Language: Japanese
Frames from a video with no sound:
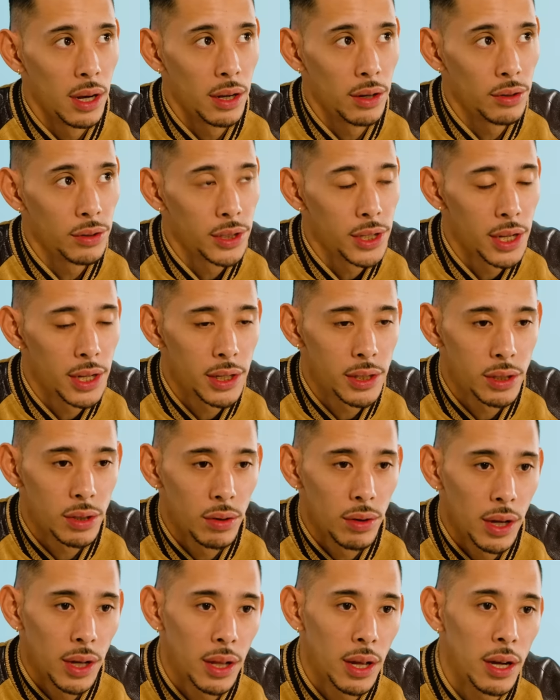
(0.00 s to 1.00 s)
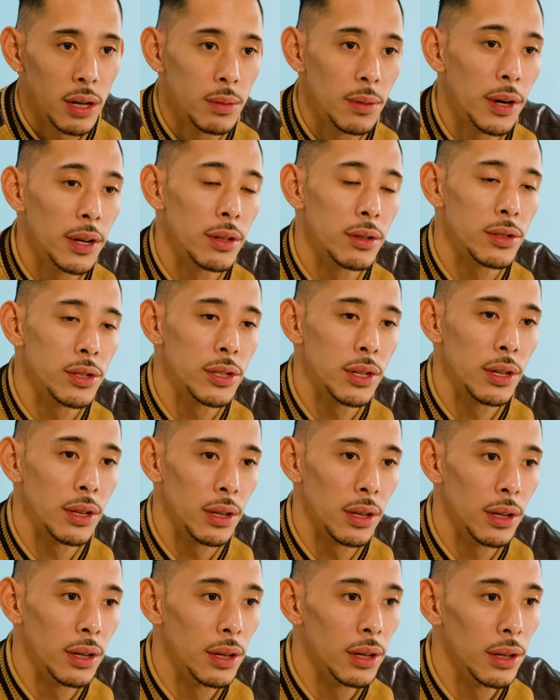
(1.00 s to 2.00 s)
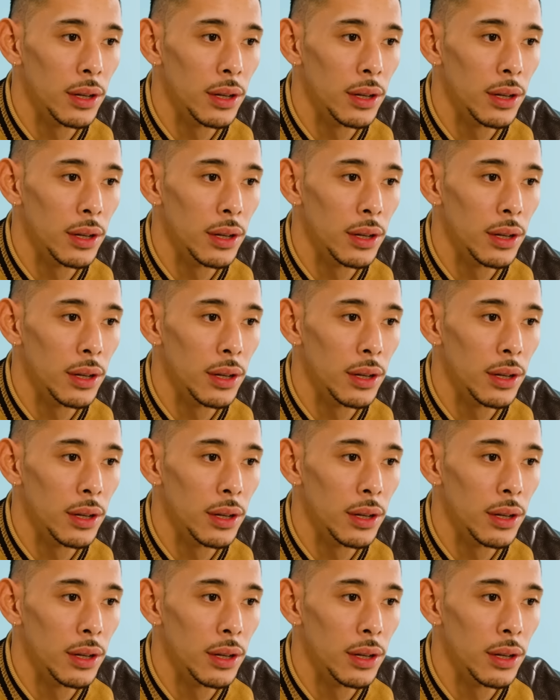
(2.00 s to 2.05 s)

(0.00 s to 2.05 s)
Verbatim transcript: らあの清掃屋でアルバイトしてて